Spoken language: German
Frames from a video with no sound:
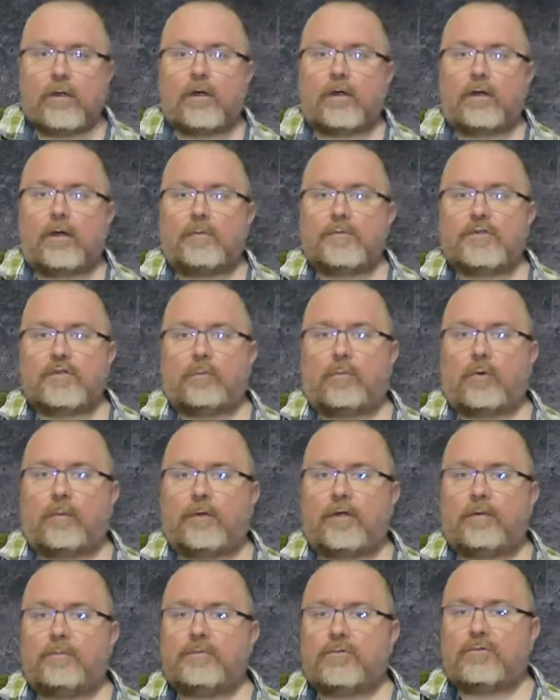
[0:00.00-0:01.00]
kann man sie
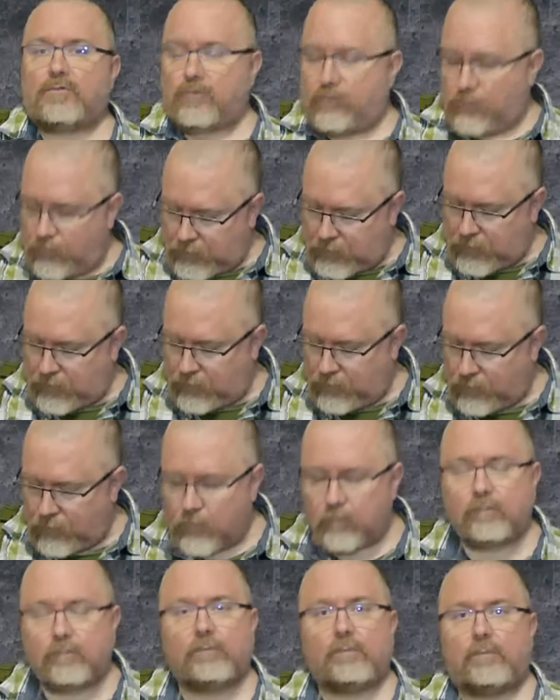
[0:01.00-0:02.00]
problemlos vor sich
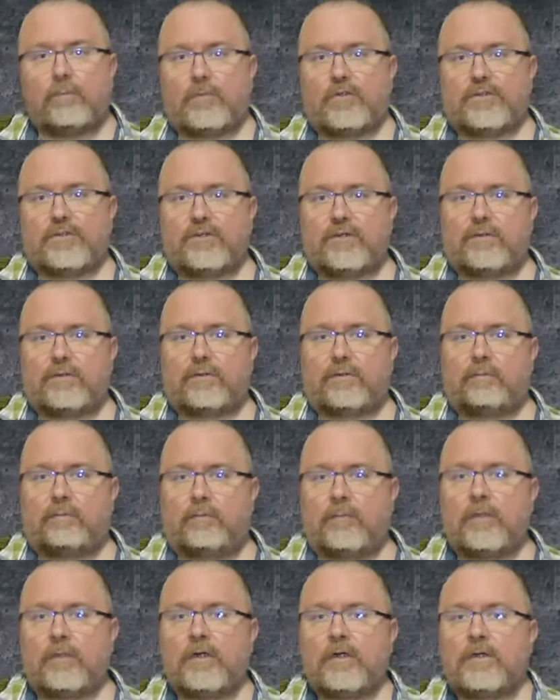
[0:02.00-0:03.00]
führen und man sieht
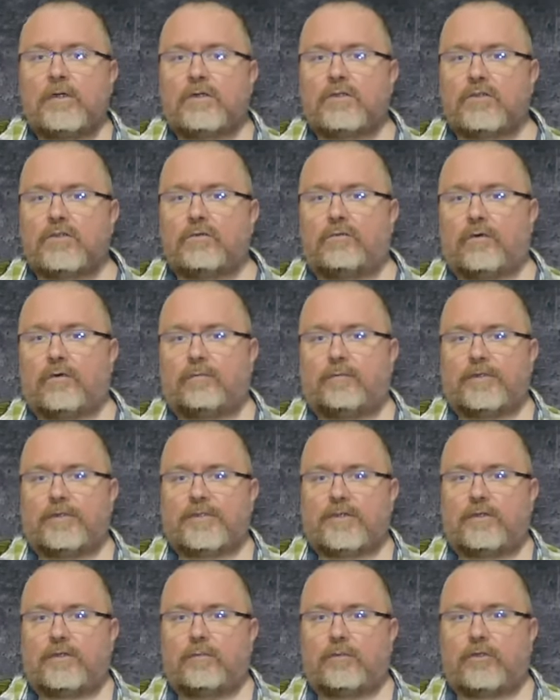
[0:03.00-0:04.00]
sofort, wenn
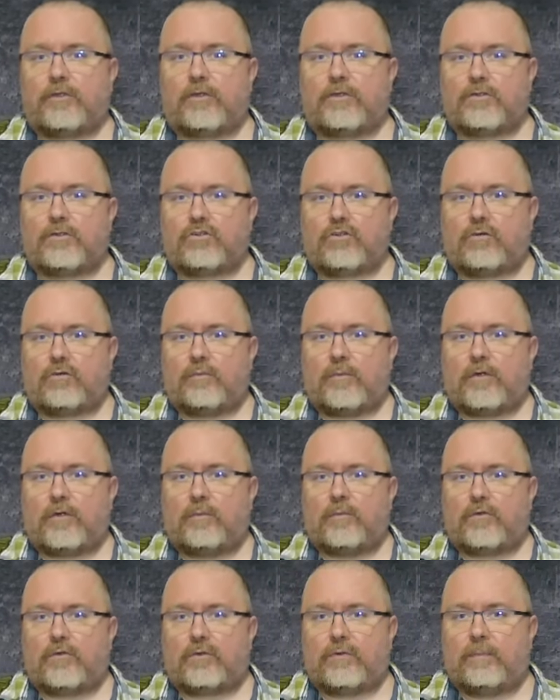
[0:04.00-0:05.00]
sich jemand dann zu schaffen
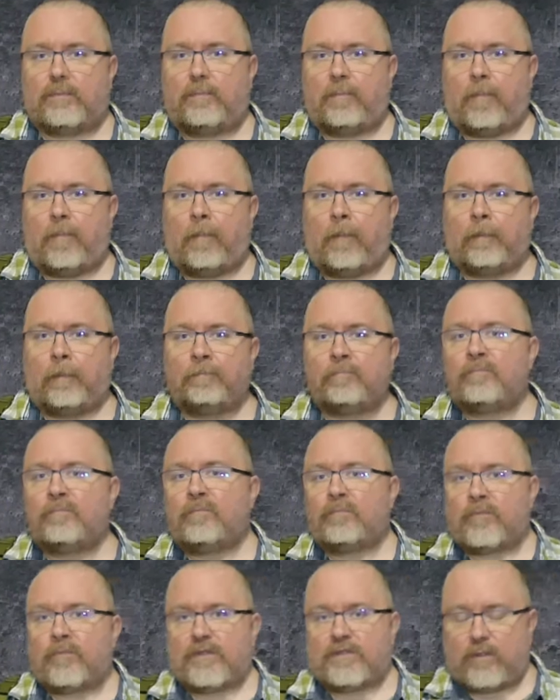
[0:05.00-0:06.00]
machen möchte.
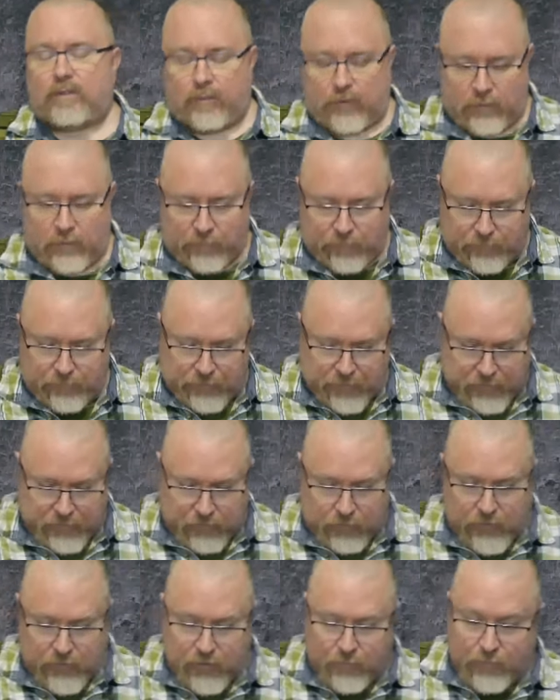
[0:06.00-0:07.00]
Das ist aber
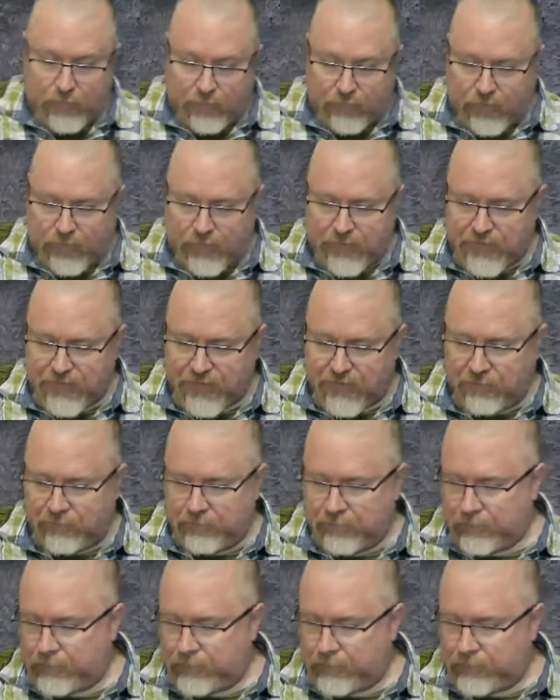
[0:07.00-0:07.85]
persönliche Präferenz,